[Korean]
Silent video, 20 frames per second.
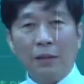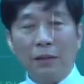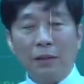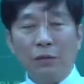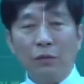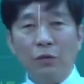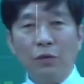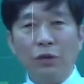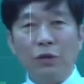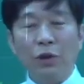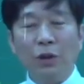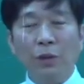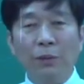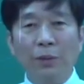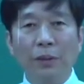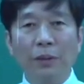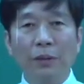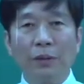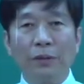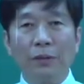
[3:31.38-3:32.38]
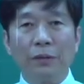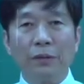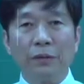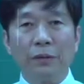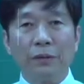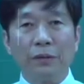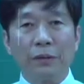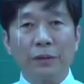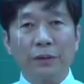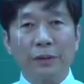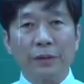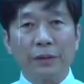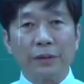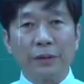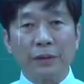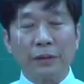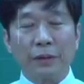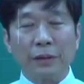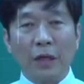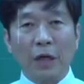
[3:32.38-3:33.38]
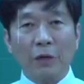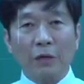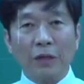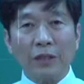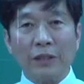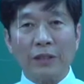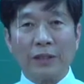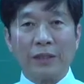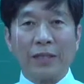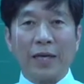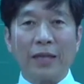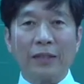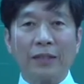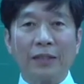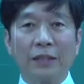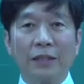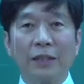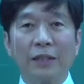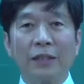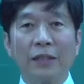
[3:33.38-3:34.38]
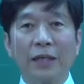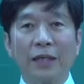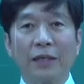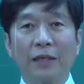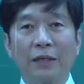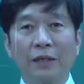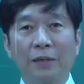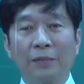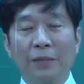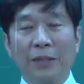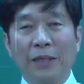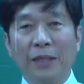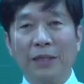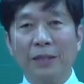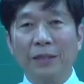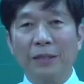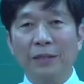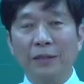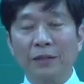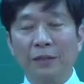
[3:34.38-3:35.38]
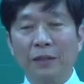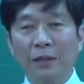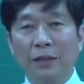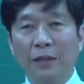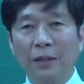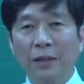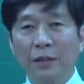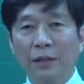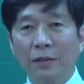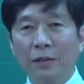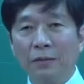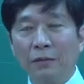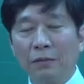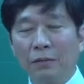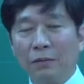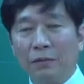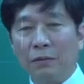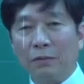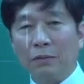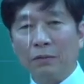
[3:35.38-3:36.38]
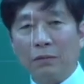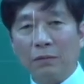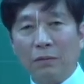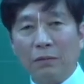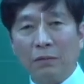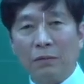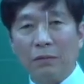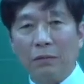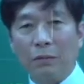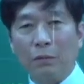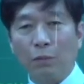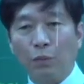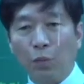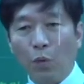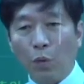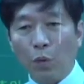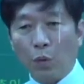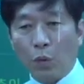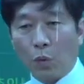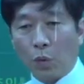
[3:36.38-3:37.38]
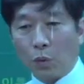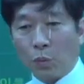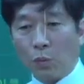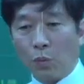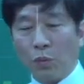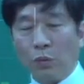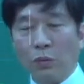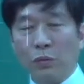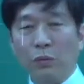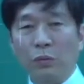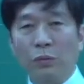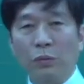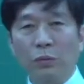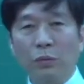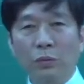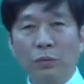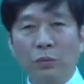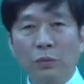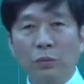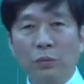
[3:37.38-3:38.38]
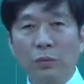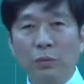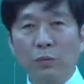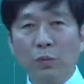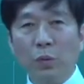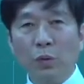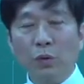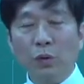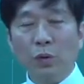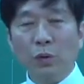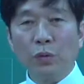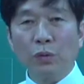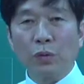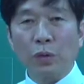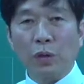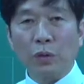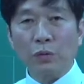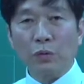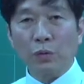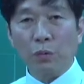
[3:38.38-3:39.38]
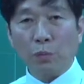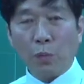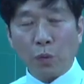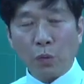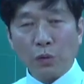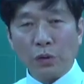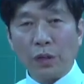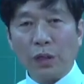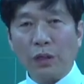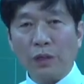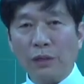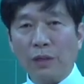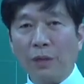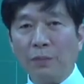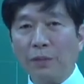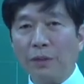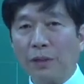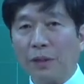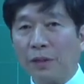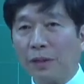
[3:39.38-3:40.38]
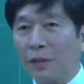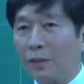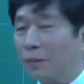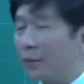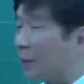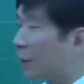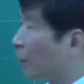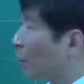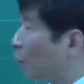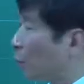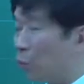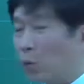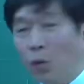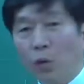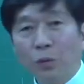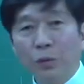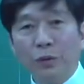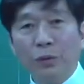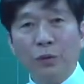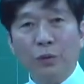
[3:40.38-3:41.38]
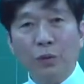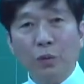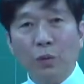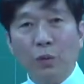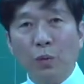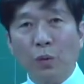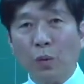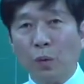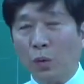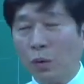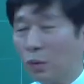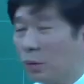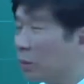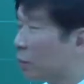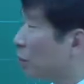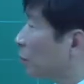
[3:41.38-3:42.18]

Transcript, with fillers: 우리 시험은 객관식 사지선다형입니다. 그래서 어, 보고 뭐, 못 외우더라도 보고 생각나면 되는 겁니다. 외우면 더 좋고